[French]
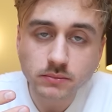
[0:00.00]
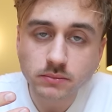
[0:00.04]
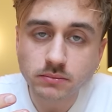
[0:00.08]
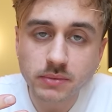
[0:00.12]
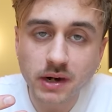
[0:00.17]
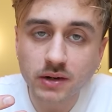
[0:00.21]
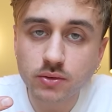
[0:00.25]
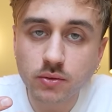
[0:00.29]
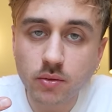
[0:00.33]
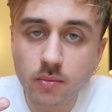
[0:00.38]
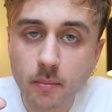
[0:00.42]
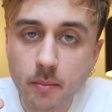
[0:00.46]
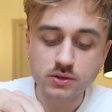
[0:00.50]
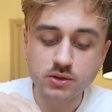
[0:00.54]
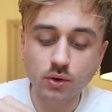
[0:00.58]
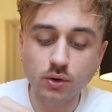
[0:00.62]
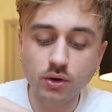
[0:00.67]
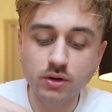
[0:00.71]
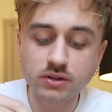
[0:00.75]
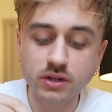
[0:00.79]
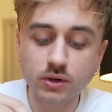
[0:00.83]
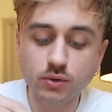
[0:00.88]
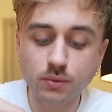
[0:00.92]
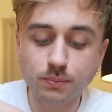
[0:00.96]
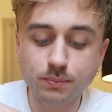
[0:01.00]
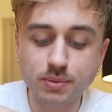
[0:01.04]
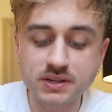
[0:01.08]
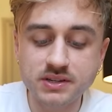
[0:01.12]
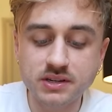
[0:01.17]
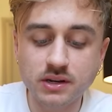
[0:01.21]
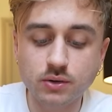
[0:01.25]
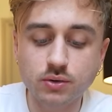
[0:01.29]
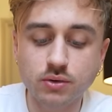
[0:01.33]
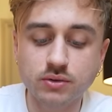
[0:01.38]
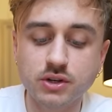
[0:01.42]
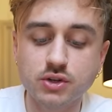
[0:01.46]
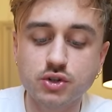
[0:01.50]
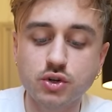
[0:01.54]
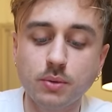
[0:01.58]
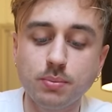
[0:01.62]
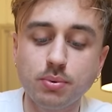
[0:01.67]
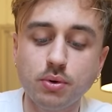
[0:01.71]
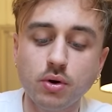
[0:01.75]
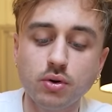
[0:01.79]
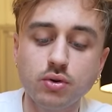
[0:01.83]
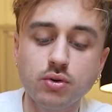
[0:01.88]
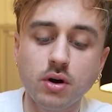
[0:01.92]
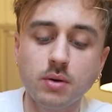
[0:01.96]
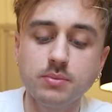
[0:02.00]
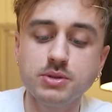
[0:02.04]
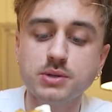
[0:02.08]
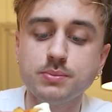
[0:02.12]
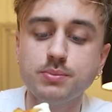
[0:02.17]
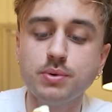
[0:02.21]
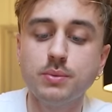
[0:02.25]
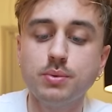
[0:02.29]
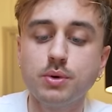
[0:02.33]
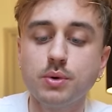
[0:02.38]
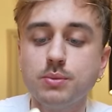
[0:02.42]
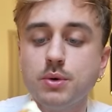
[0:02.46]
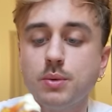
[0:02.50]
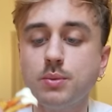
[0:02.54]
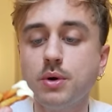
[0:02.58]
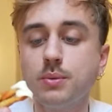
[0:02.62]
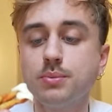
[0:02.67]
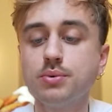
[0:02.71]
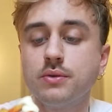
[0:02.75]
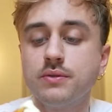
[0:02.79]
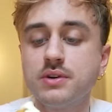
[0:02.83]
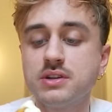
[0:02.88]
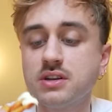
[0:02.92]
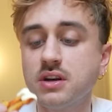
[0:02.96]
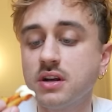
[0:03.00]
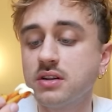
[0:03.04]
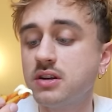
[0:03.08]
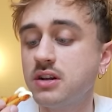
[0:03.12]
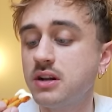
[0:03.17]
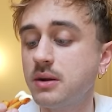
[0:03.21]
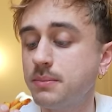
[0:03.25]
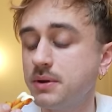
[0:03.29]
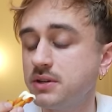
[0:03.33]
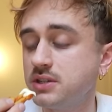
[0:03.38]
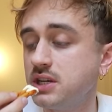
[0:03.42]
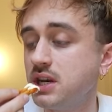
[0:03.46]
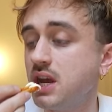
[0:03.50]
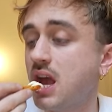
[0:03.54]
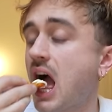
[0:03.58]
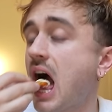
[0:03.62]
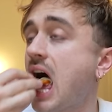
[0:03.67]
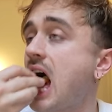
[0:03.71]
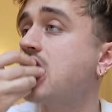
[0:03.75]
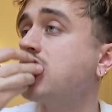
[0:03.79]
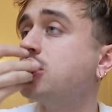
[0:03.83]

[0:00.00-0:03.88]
Pardon Ça aurait été con de passer à côté, je reprends encore un petit peu pour le moment, puis on va se garder de l'appétit.